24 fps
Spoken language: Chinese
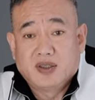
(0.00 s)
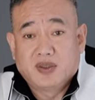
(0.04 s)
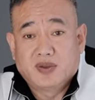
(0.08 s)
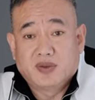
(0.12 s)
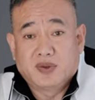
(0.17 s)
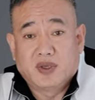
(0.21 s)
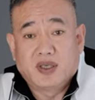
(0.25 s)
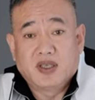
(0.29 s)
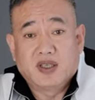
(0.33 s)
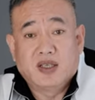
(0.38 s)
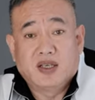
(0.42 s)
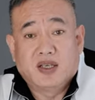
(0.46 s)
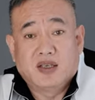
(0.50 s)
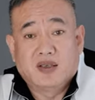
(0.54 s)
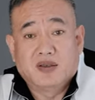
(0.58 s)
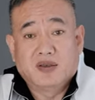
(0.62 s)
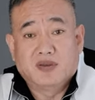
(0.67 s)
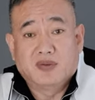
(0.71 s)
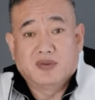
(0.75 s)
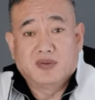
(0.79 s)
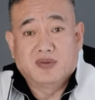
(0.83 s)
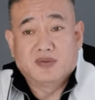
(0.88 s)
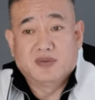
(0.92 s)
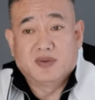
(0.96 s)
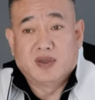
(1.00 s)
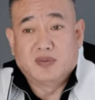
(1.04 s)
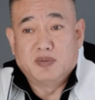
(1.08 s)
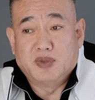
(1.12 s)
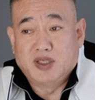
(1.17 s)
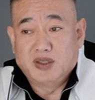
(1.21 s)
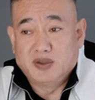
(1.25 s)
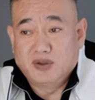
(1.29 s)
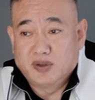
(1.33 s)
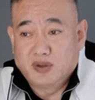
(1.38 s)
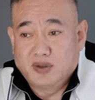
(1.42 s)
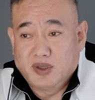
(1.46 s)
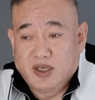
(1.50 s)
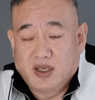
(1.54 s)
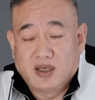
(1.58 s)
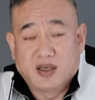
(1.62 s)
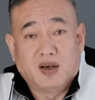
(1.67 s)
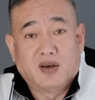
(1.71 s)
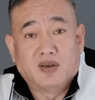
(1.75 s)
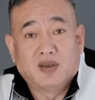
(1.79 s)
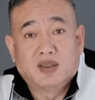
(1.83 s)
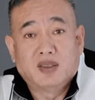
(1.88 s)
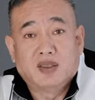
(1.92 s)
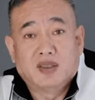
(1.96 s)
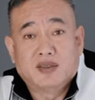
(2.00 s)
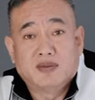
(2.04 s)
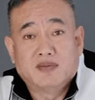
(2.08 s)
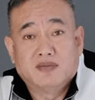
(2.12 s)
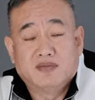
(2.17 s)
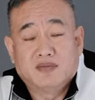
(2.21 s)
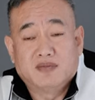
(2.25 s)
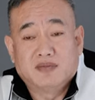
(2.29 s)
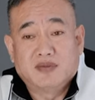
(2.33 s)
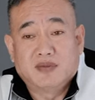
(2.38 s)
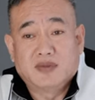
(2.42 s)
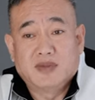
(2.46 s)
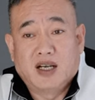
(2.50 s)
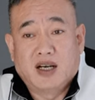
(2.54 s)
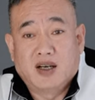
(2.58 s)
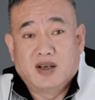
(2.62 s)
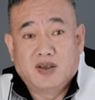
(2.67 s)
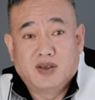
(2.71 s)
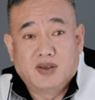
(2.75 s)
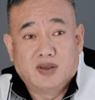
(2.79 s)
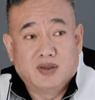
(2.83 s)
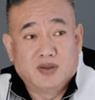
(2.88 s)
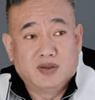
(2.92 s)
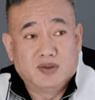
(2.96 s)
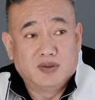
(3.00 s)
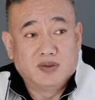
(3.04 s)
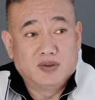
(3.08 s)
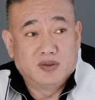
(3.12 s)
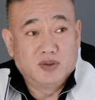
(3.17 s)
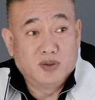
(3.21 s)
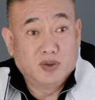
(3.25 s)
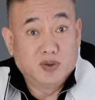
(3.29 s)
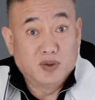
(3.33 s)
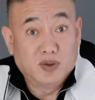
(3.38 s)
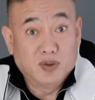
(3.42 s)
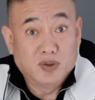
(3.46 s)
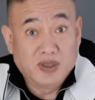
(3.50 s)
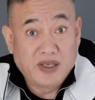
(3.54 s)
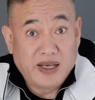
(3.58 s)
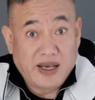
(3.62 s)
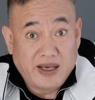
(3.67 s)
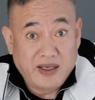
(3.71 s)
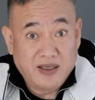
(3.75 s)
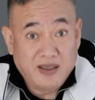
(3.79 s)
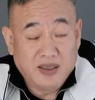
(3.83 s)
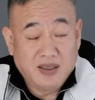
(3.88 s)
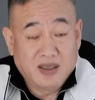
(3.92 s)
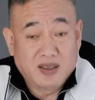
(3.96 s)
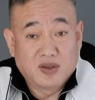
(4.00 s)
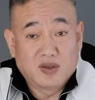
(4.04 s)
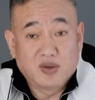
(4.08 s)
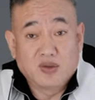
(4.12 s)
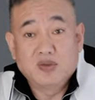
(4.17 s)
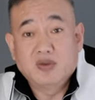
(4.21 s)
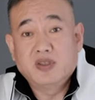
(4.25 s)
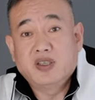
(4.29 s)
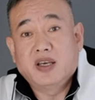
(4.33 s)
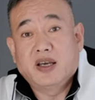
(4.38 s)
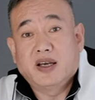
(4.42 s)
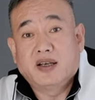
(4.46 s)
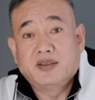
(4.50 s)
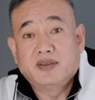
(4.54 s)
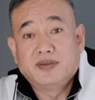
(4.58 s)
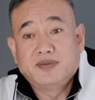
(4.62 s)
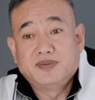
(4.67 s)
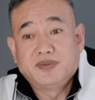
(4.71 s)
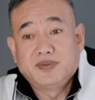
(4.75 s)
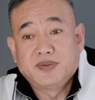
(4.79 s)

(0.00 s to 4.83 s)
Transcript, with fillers: 所以呢，我们就很高兴，然后就联系了中介，